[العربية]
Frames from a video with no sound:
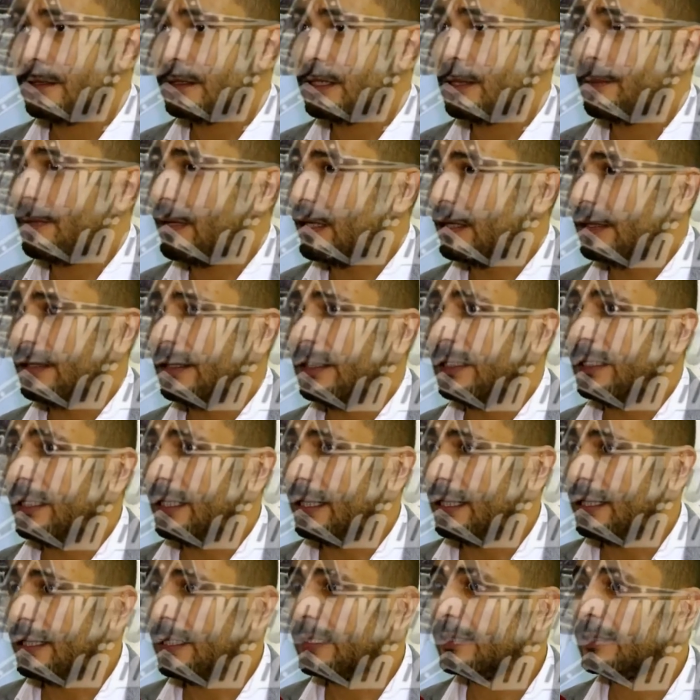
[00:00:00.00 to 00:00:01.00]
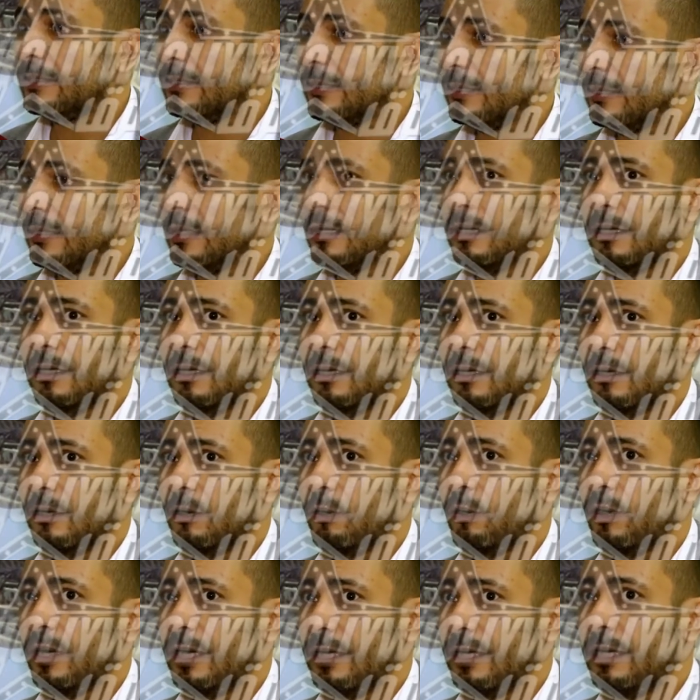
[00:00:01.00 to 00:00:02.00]
طبعا الاعلان آه،
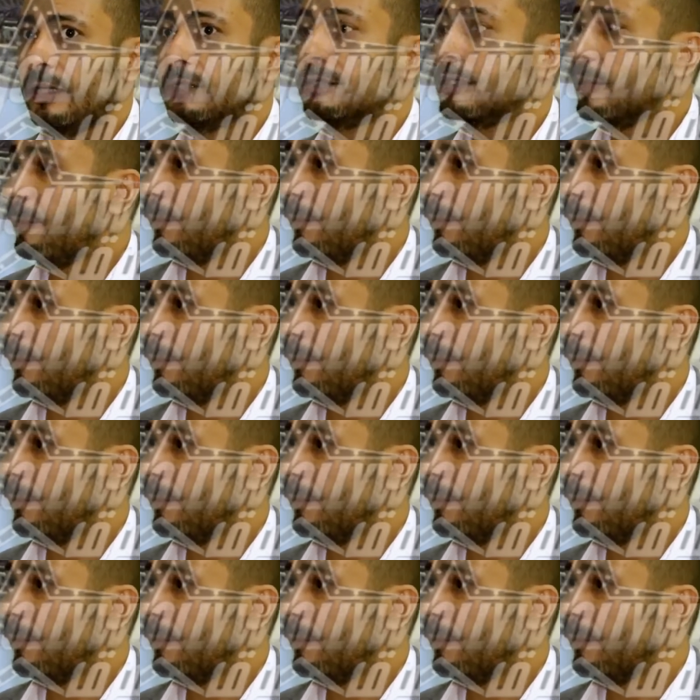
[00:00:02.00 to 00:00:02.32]
هو اعلان